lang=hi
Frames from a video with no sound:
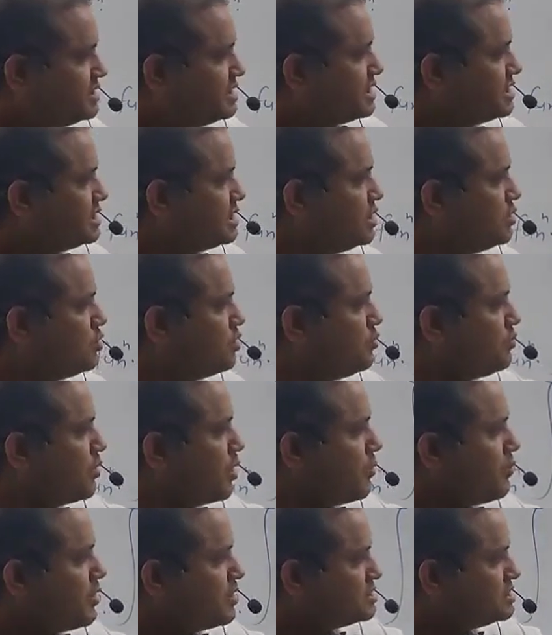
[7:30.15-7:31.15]
ये तीनों
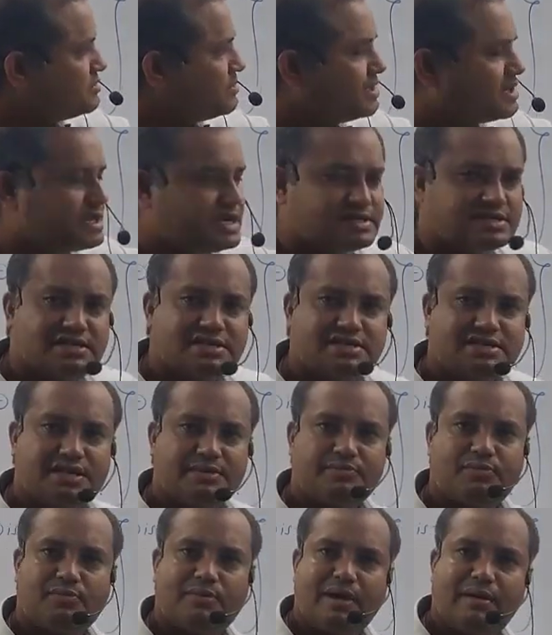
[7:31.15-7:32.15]
पॉसिबल केसेस
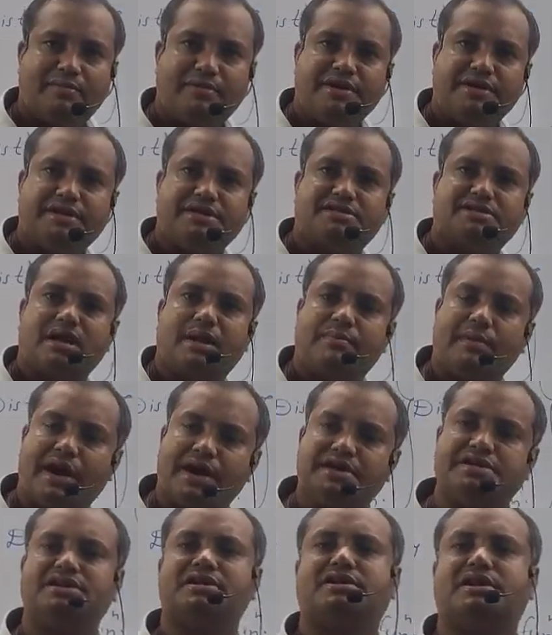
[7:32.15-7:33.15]
की प्रोबेबिलिटीज का आप
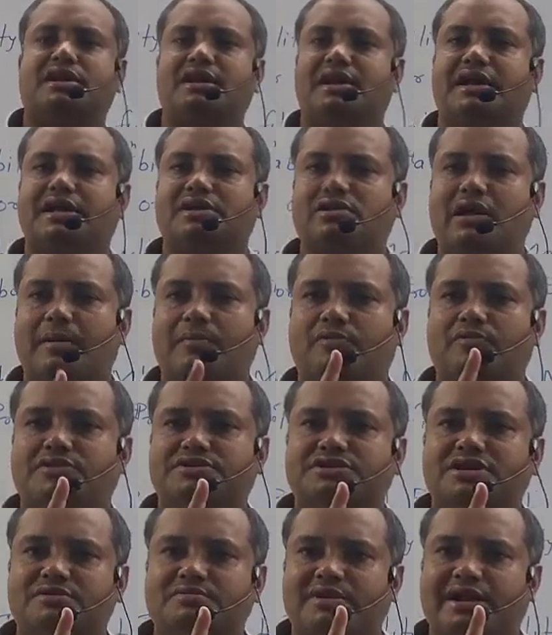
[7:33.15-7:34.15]
एडिशन कर लेंगे तो आपको
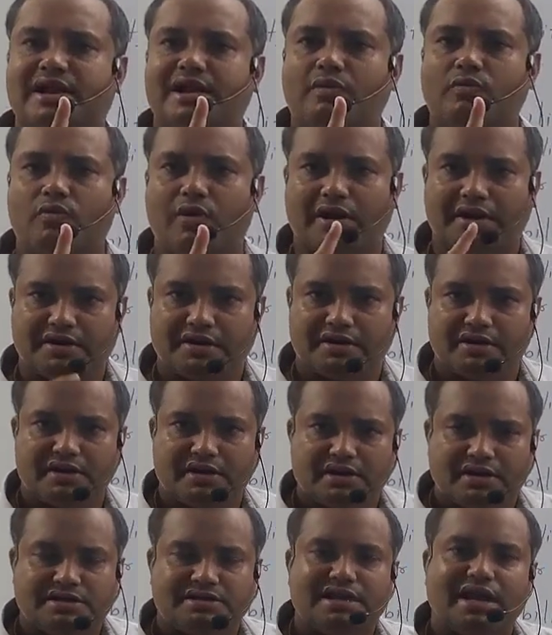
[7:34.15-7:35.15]
रिजल्ट मिलेगा वन
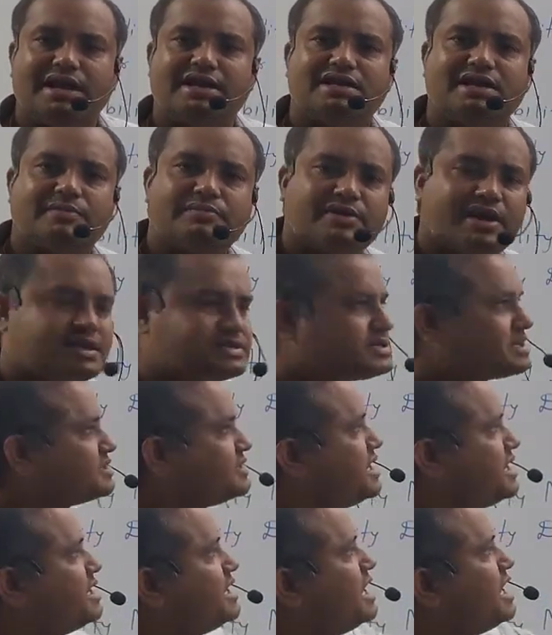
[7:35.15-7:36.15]
यानी कि हम कह
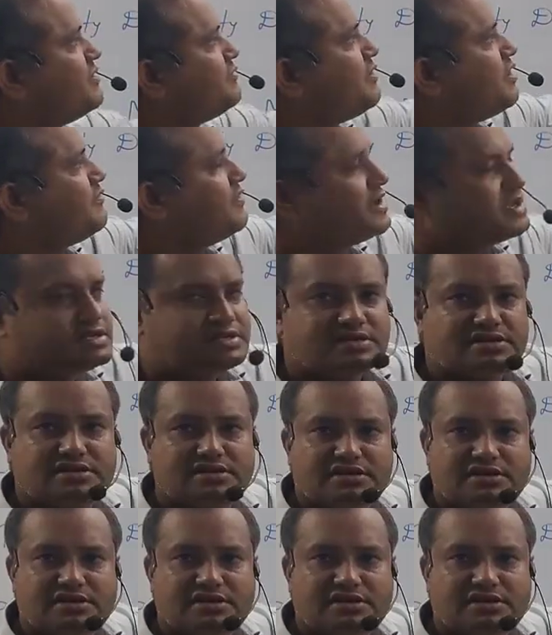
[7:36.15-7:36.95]
सकते हैं कि एफ ऑफ एक्स